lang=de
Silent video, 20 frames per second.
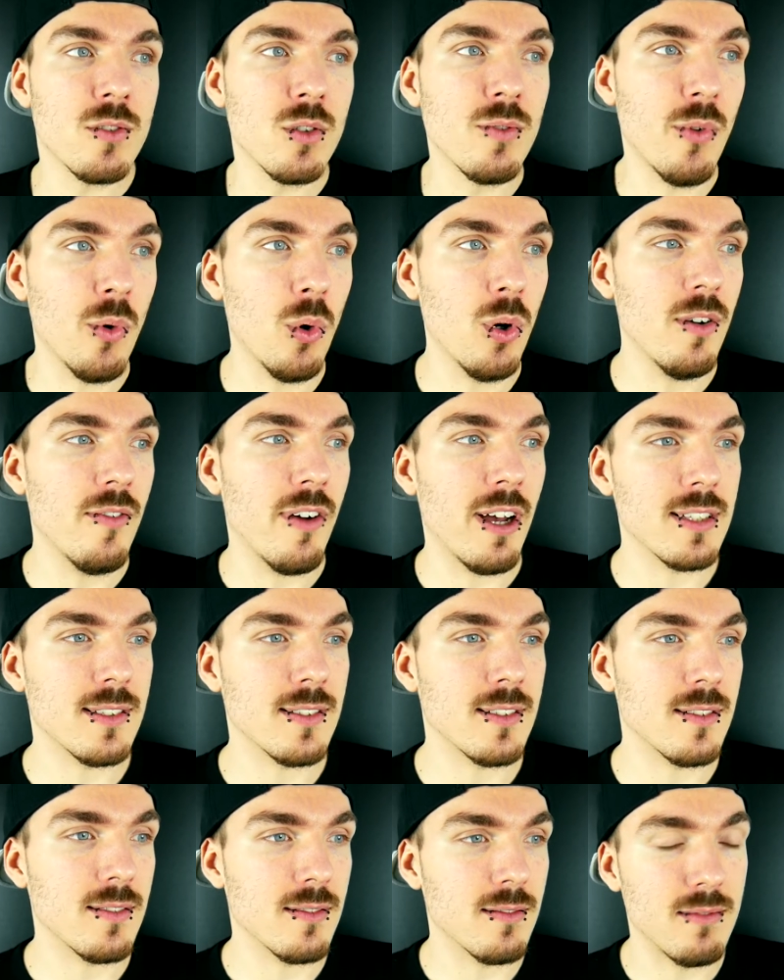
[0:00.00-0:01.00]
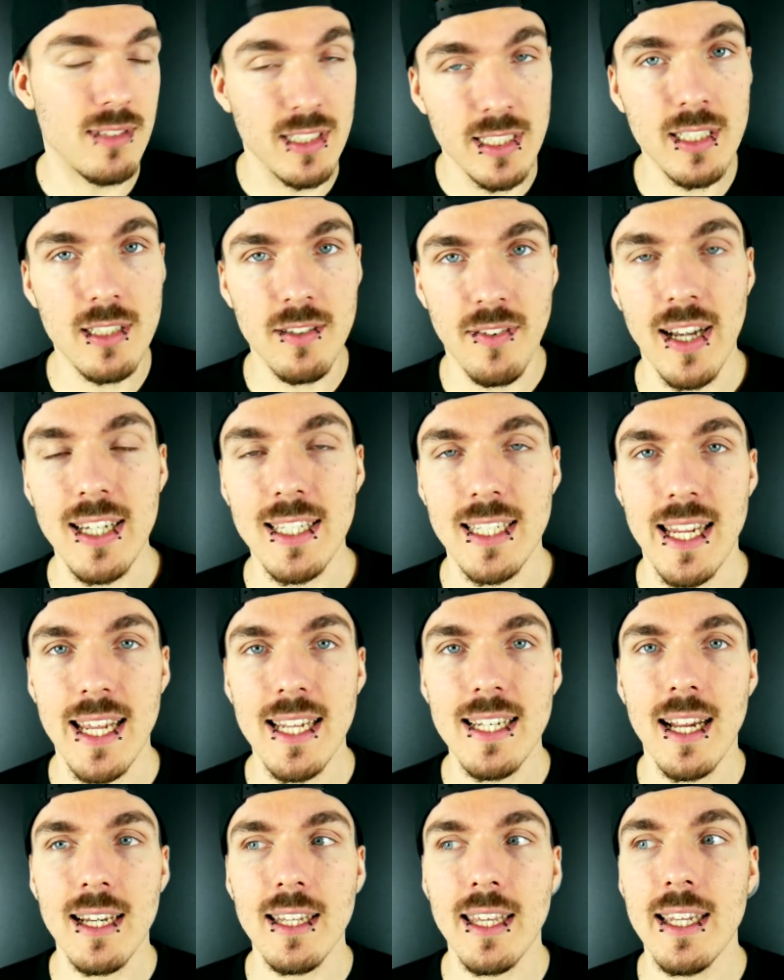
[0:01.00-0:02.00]
Sowohl was die
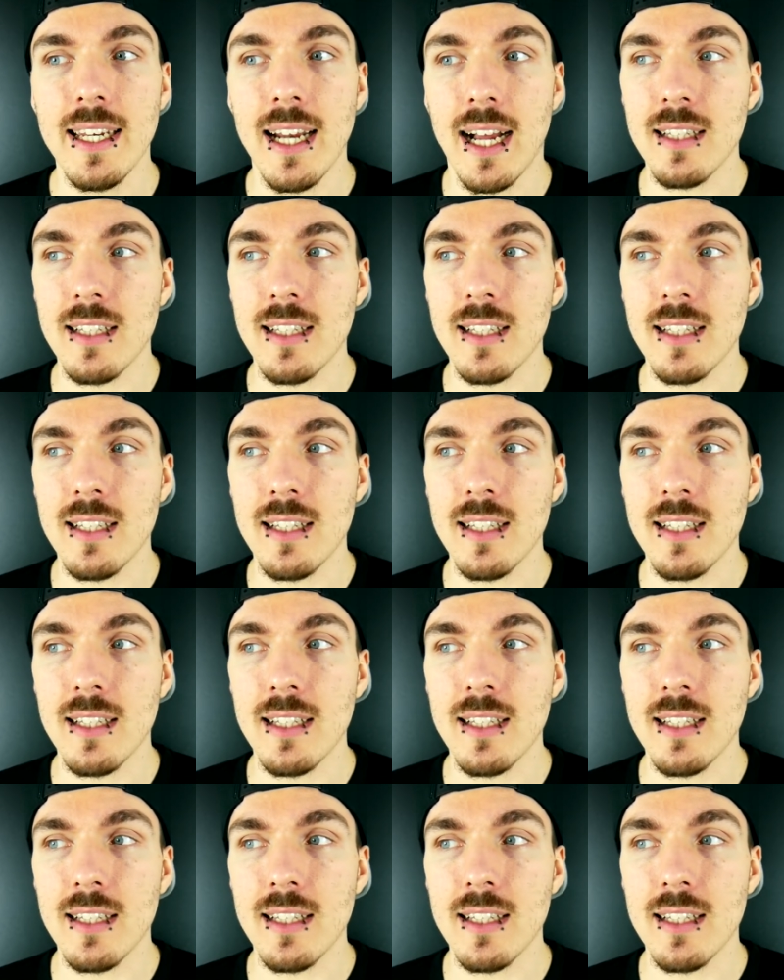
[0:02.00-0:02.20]
Qualität angeht,